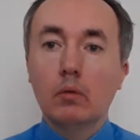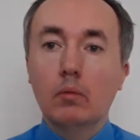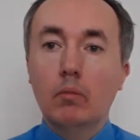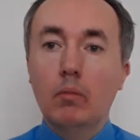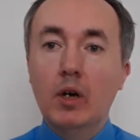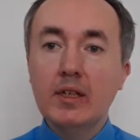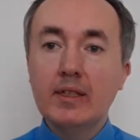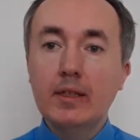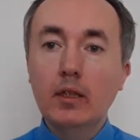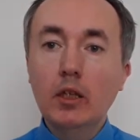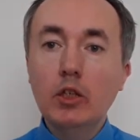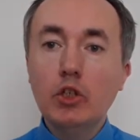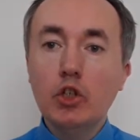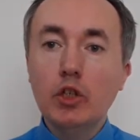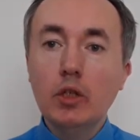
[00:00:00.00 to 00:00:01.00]

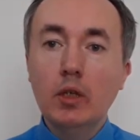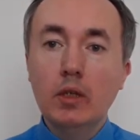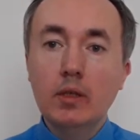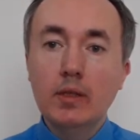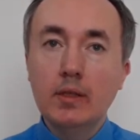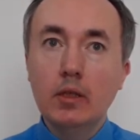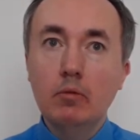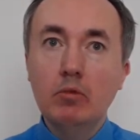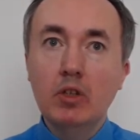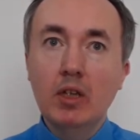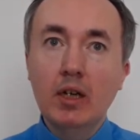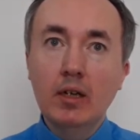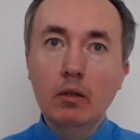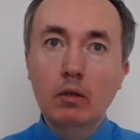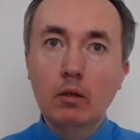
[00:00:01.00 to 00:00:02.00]
Масличные
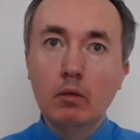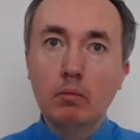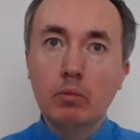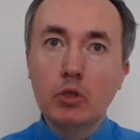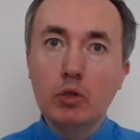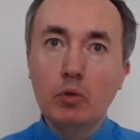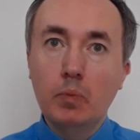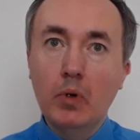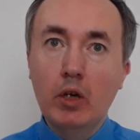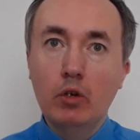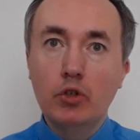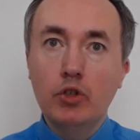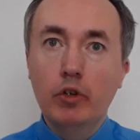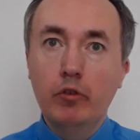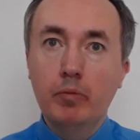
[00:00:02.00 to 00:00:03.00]
семена,
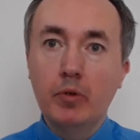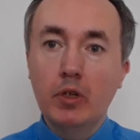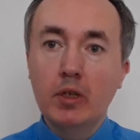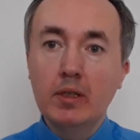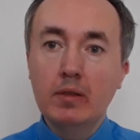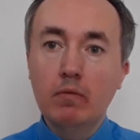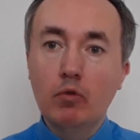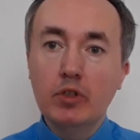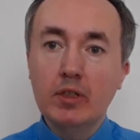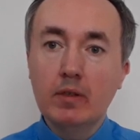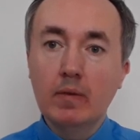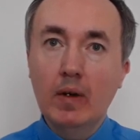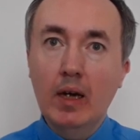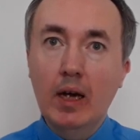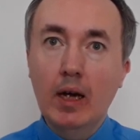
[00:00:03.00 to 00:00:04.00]
поступающие в
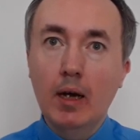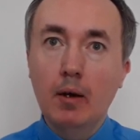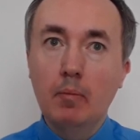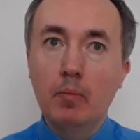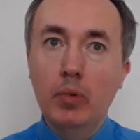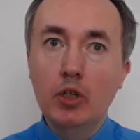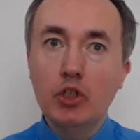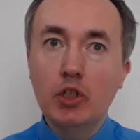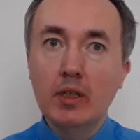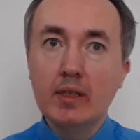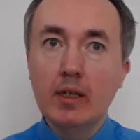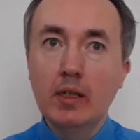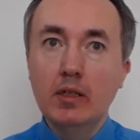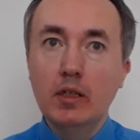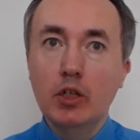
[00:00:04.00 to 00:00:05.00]
производство, обычно
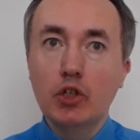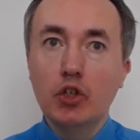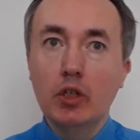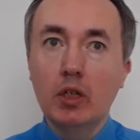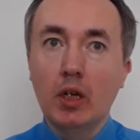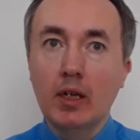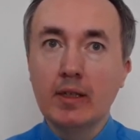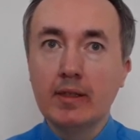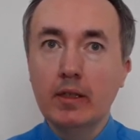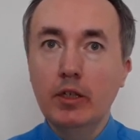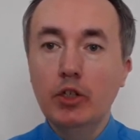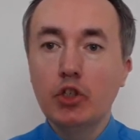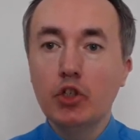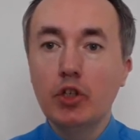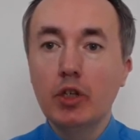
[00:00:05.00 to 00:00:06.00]
содержат
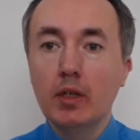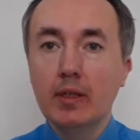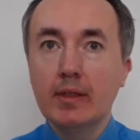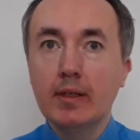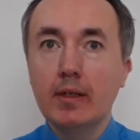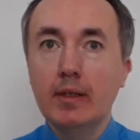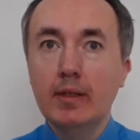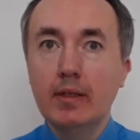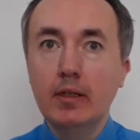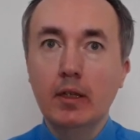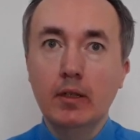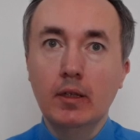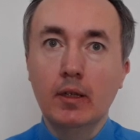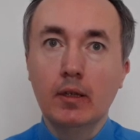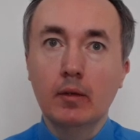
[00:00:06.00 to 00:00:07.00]
различные
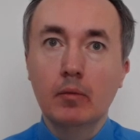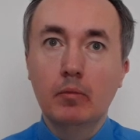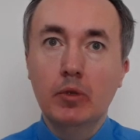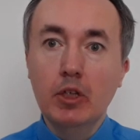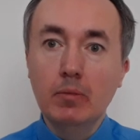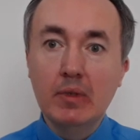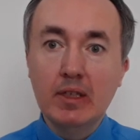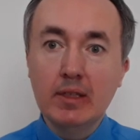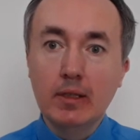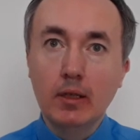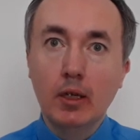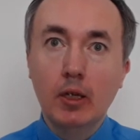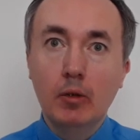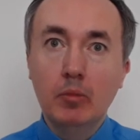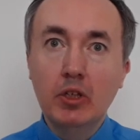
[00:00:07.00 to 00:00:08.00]
загрязнения, примеси
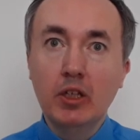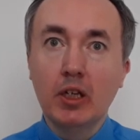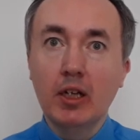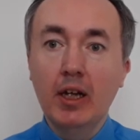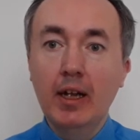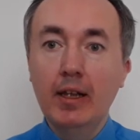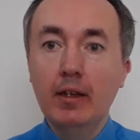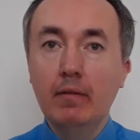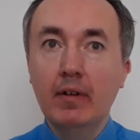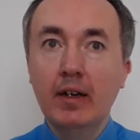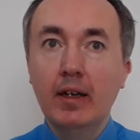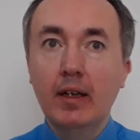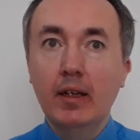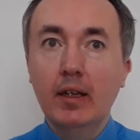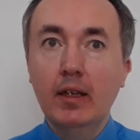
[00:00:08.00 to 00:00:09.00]

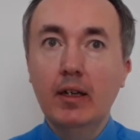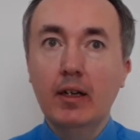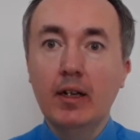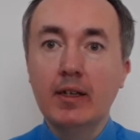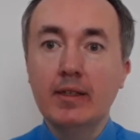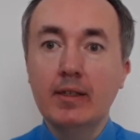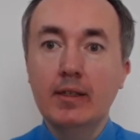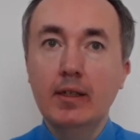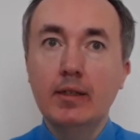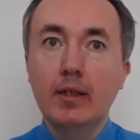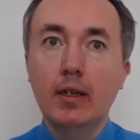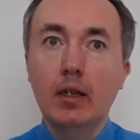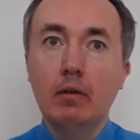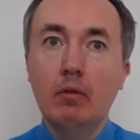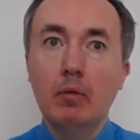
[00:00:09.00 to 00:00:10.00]
минерального и
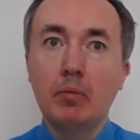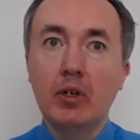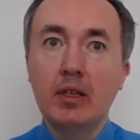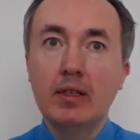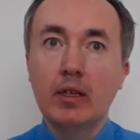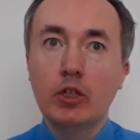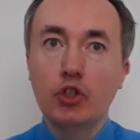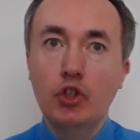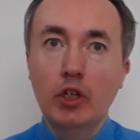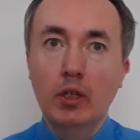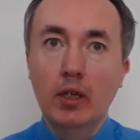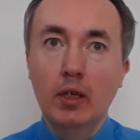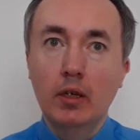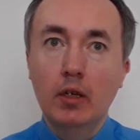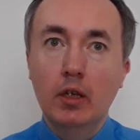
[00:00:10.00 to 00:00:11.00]
растительного
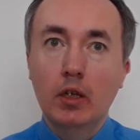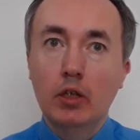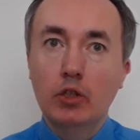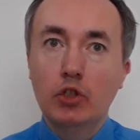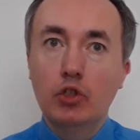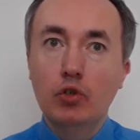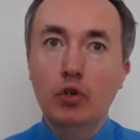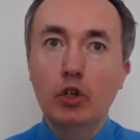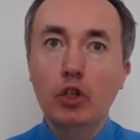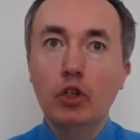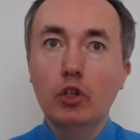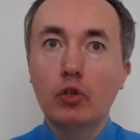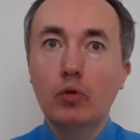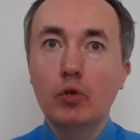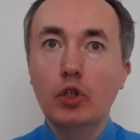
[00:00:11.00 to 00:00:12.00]
происхождения,
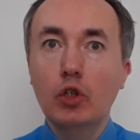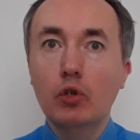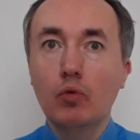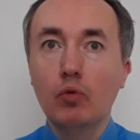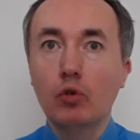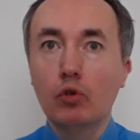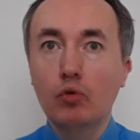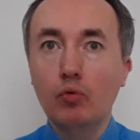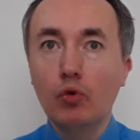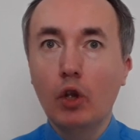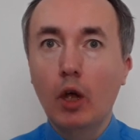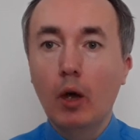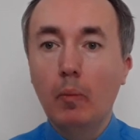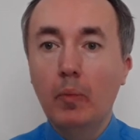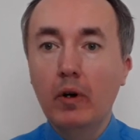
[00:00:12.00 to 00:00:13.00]
зерна других
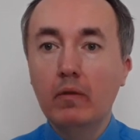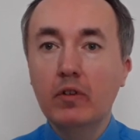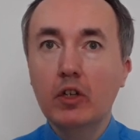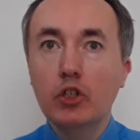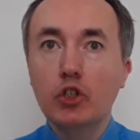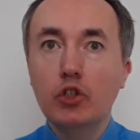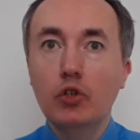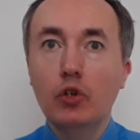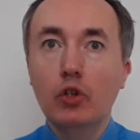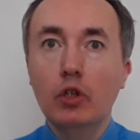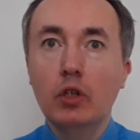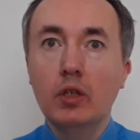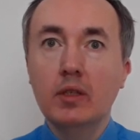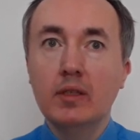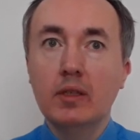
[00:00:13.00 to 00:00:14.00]
культур,
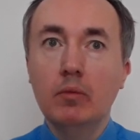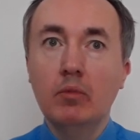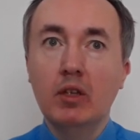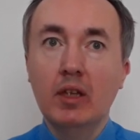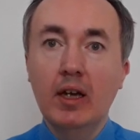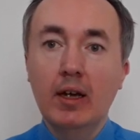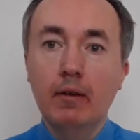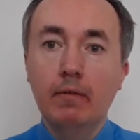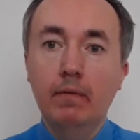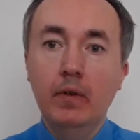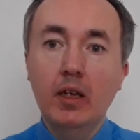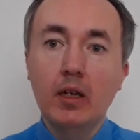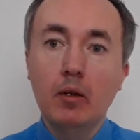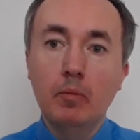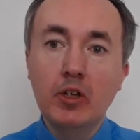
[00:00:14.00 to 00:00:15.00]
поврежденные семена,
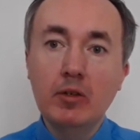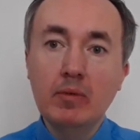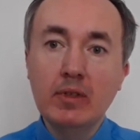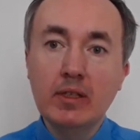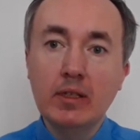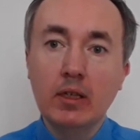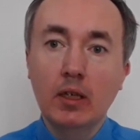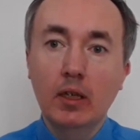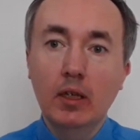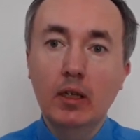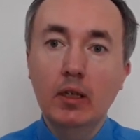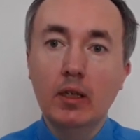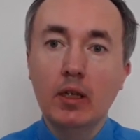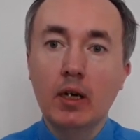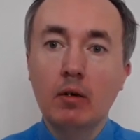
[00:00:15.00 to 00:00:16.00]
ферропримеси
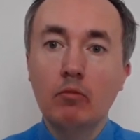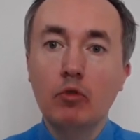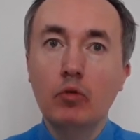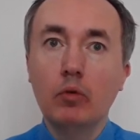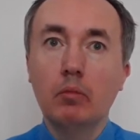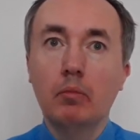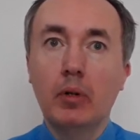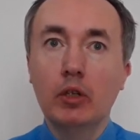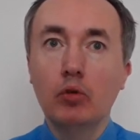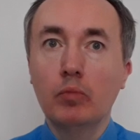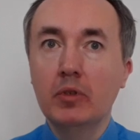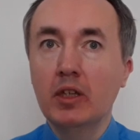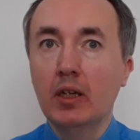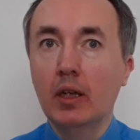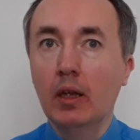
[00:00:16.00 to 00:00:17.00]
и тому
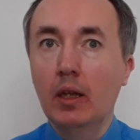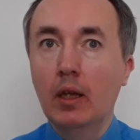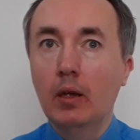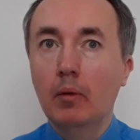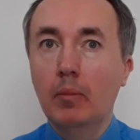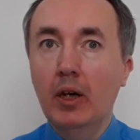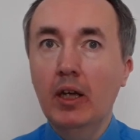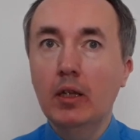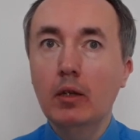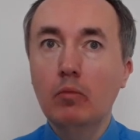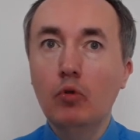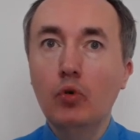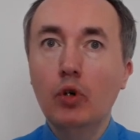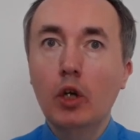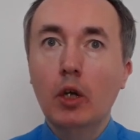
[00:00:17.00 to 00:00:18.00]
подобное.
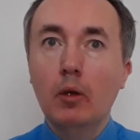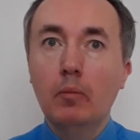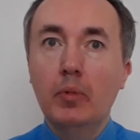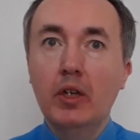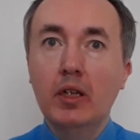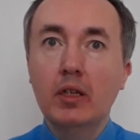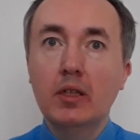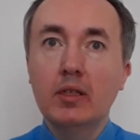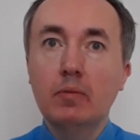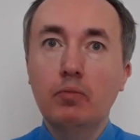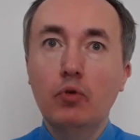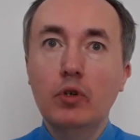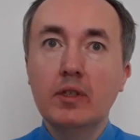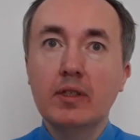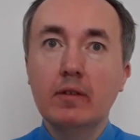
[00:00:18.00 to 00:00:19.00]
Поэтому Перед
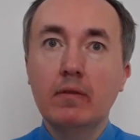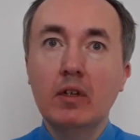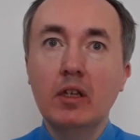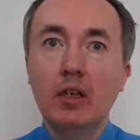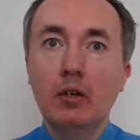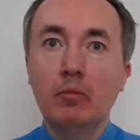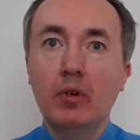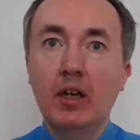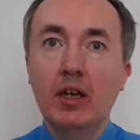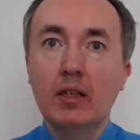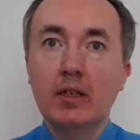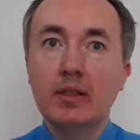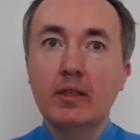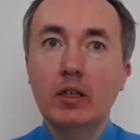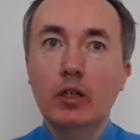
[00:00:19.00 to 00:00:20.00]
использованием
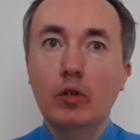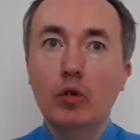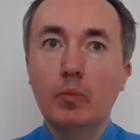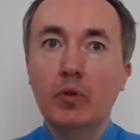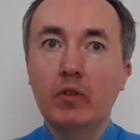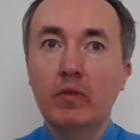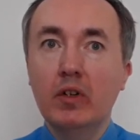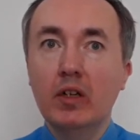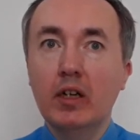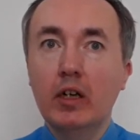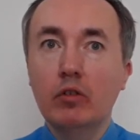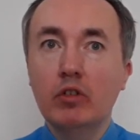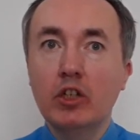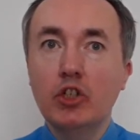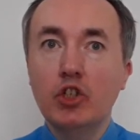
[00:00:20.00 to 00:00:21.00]
это сырье
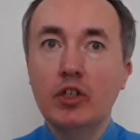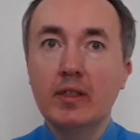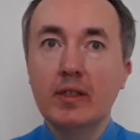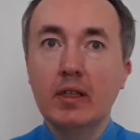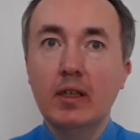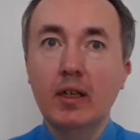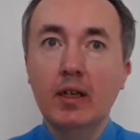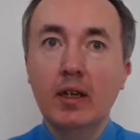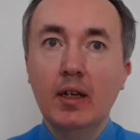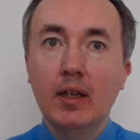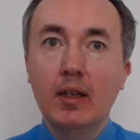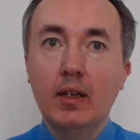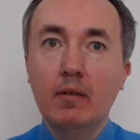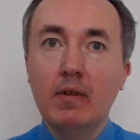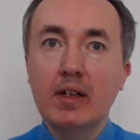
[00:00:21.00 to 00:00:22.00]
подвергают очистке
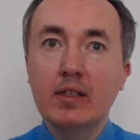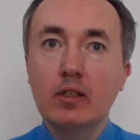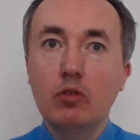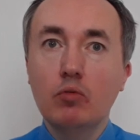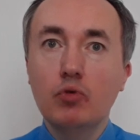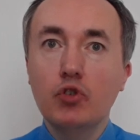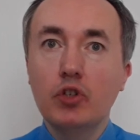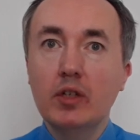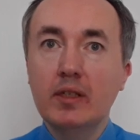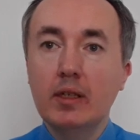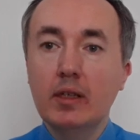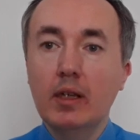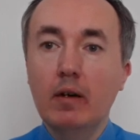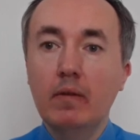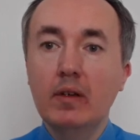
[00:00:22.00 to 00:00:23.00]
на
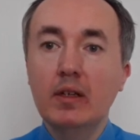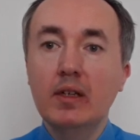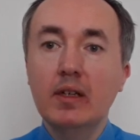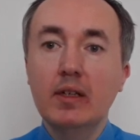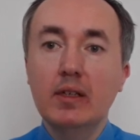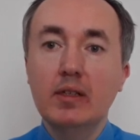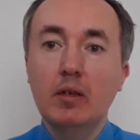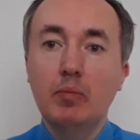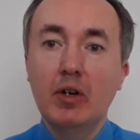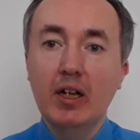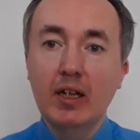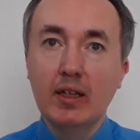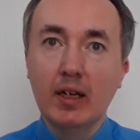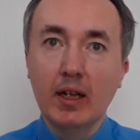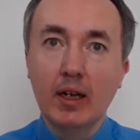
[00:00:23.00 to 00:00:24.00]
воздушно-сетовых
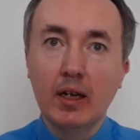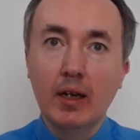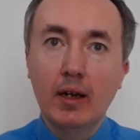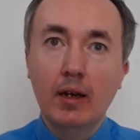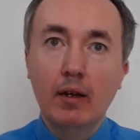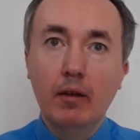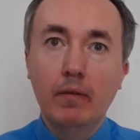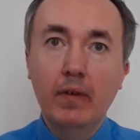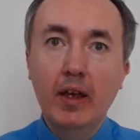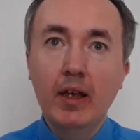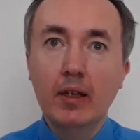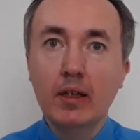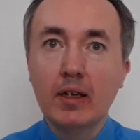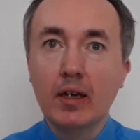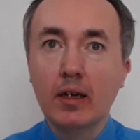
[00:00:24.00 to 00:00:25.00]
сепараторах,
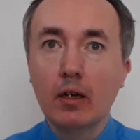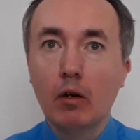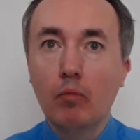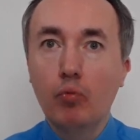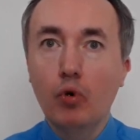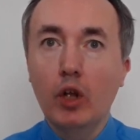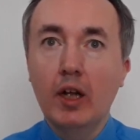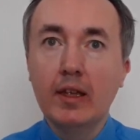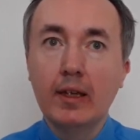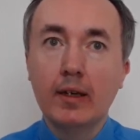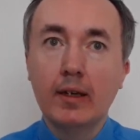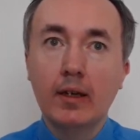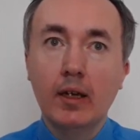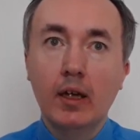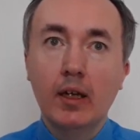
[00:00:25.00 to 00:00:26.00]
веялках,
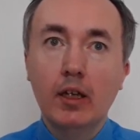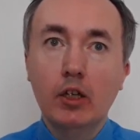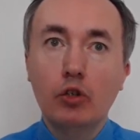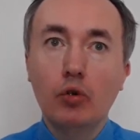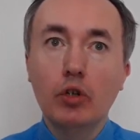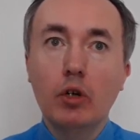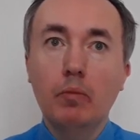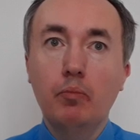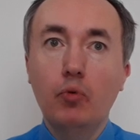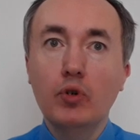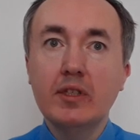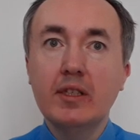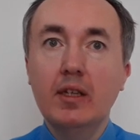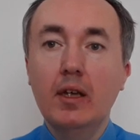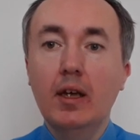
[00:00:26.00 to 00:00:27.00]
буратах и только
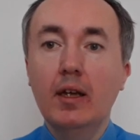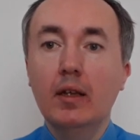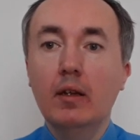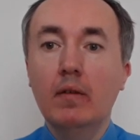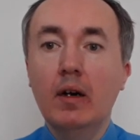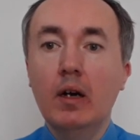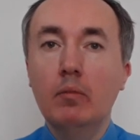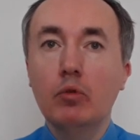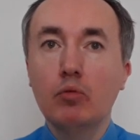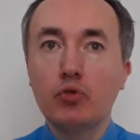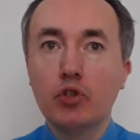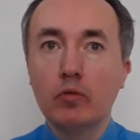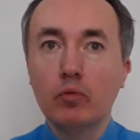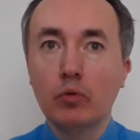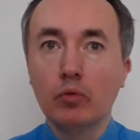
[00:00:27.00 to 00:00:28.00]
после этого
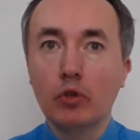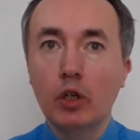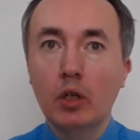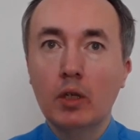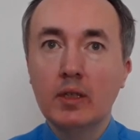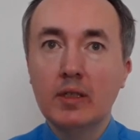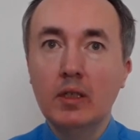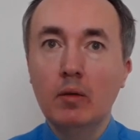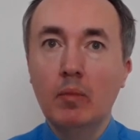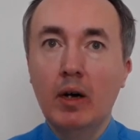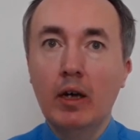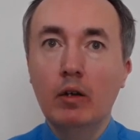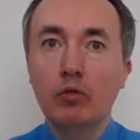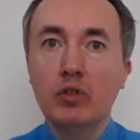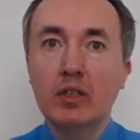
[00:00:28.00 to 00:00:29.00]
обрушивают,
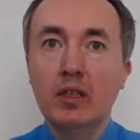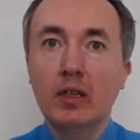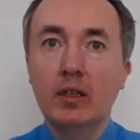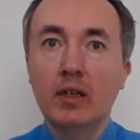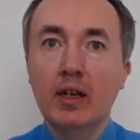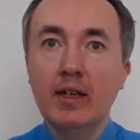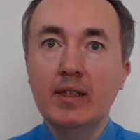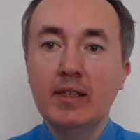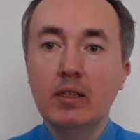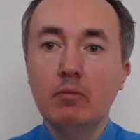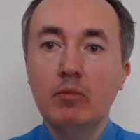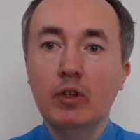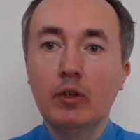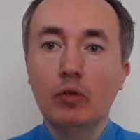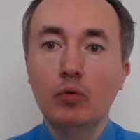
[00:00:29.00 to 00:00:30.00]
снимают с ядра
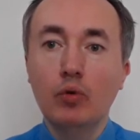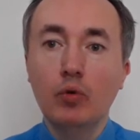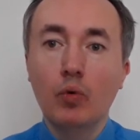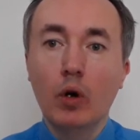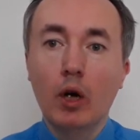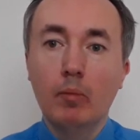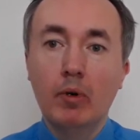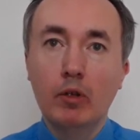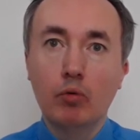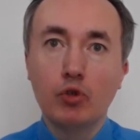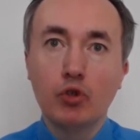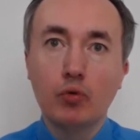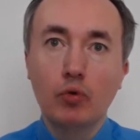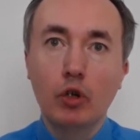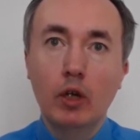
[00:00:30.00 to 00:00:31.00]
семенную
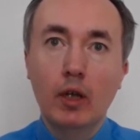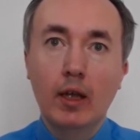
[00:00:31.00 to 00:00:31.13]
оболочку.